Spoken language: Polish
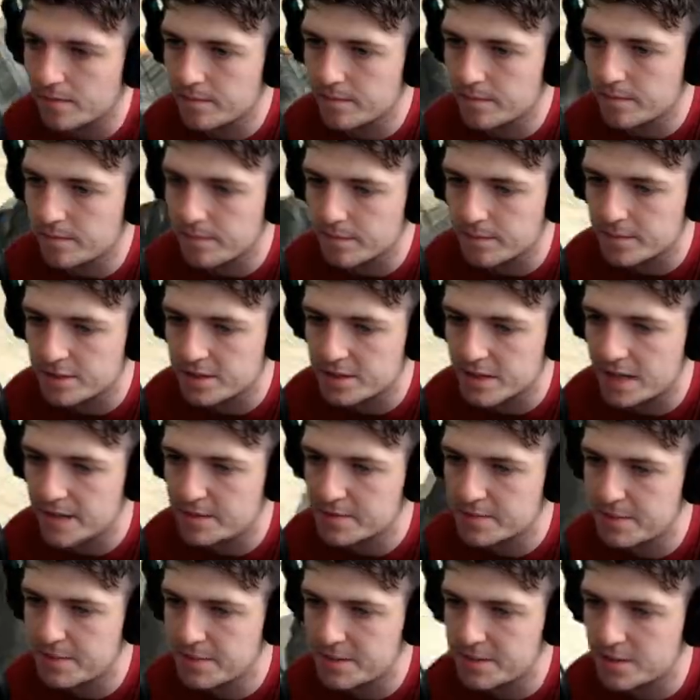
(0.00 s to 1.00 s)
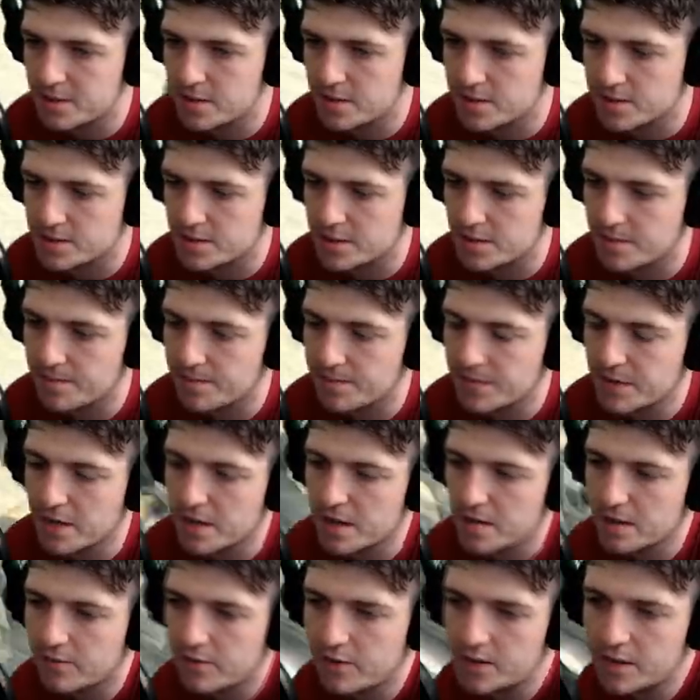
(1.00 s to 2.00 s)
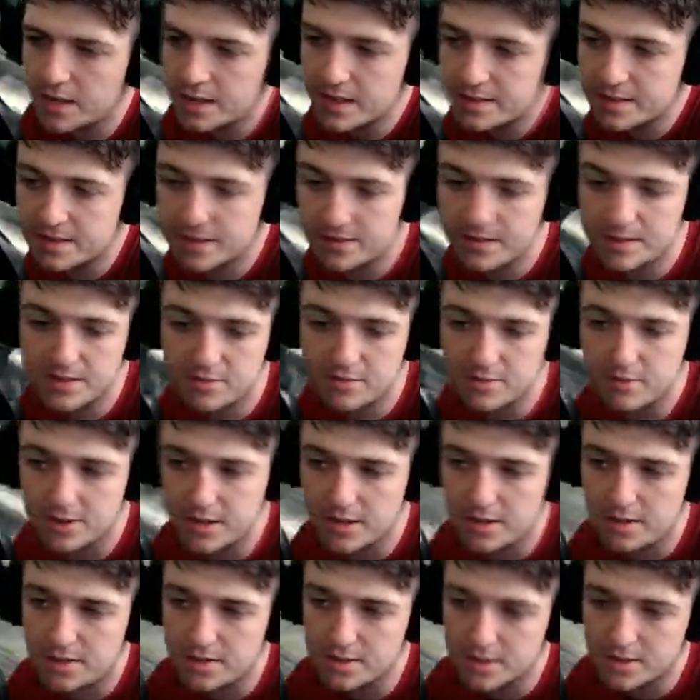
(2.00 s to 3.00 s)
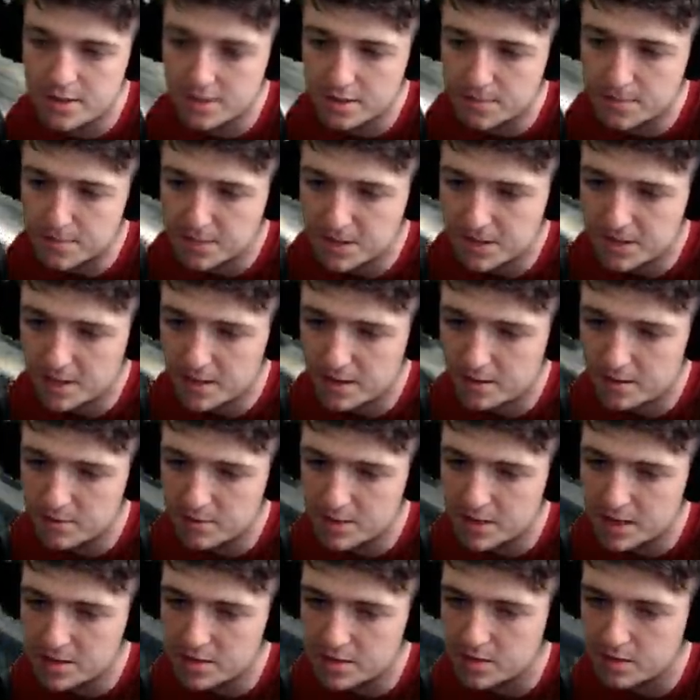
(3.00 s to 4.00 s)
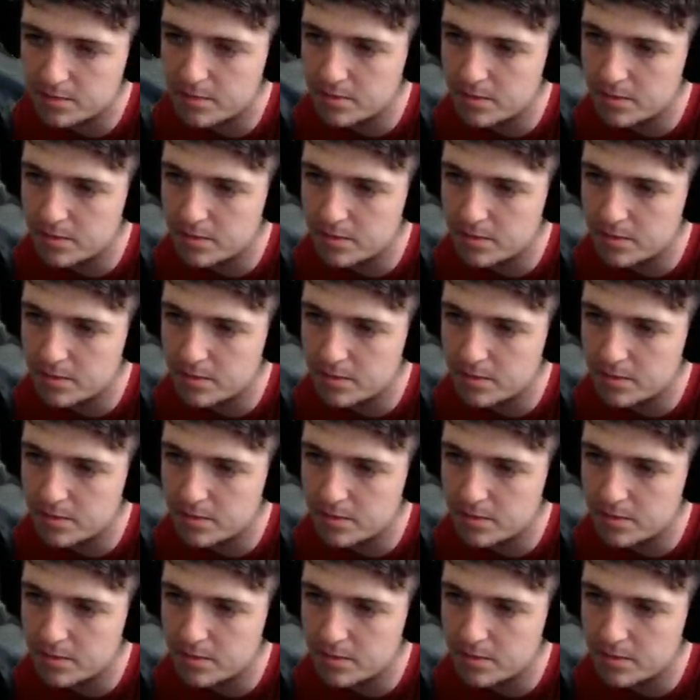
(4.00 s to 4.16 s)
Myślałem, że będzie gorzej. W ogóle chcę was ludzie ostrzec przed jedną rzeczą.